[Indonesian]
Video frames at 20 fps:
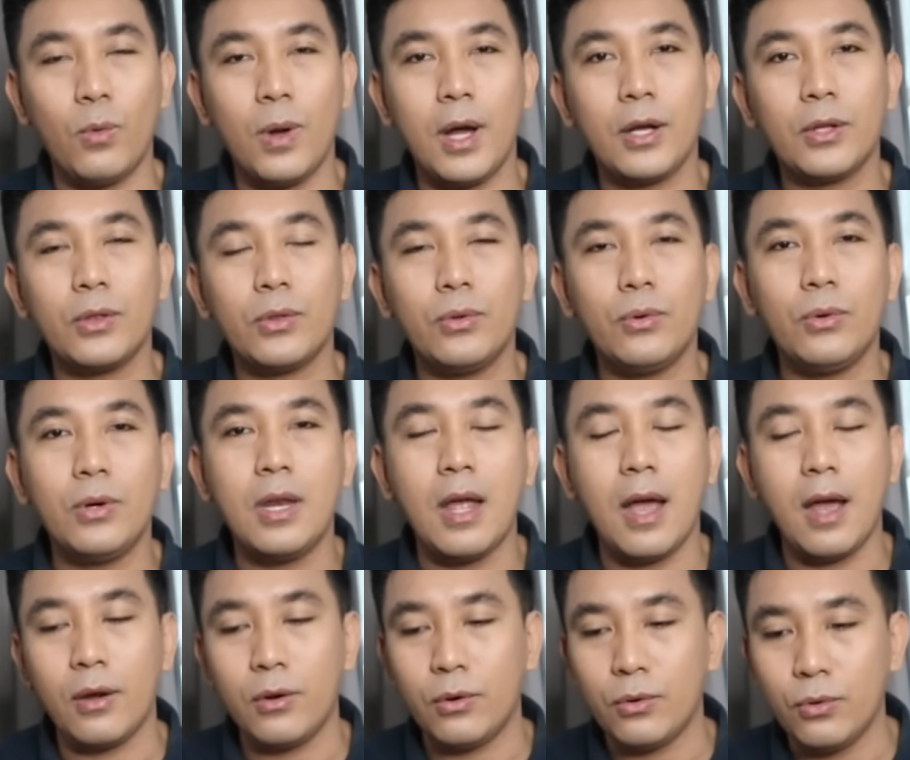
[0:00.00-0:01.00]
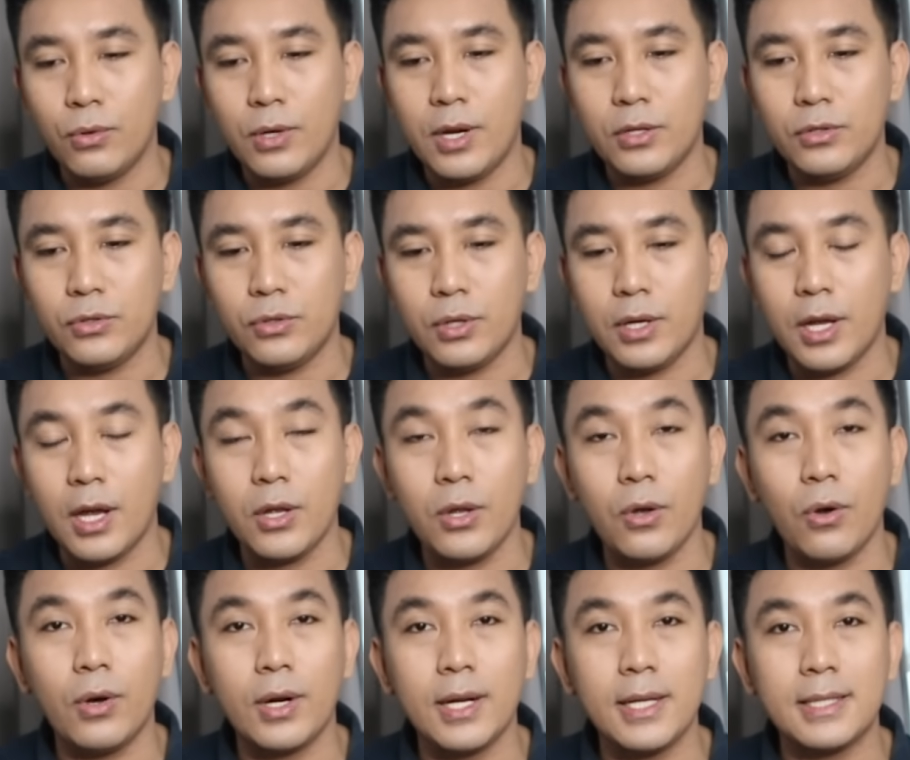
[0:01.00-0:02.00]
waktu danu dan juga
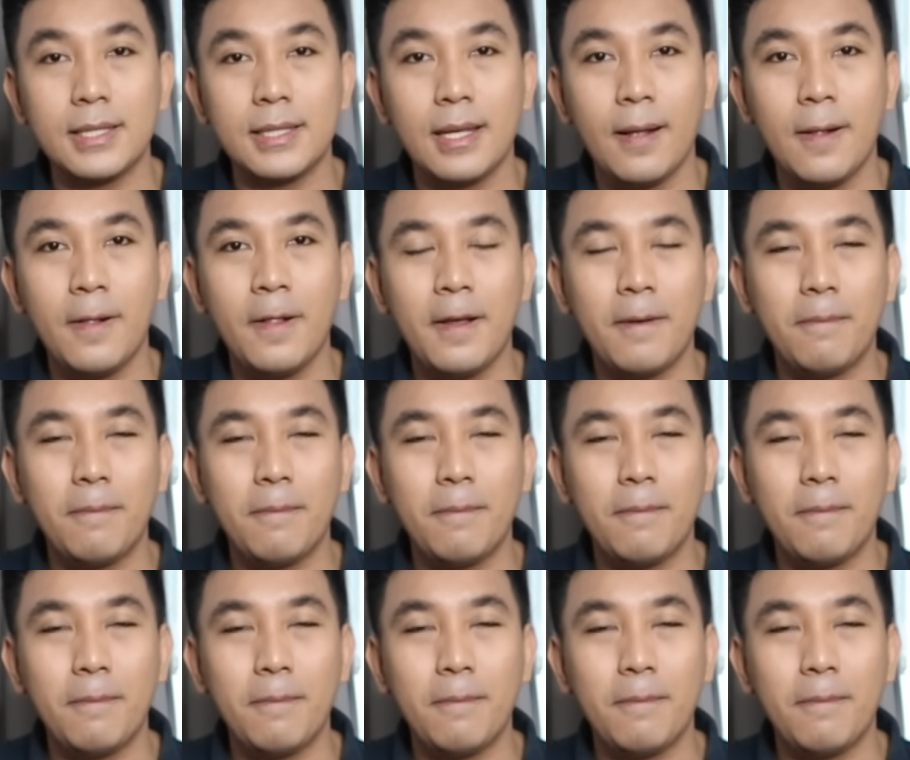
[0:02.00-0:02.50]
Yoris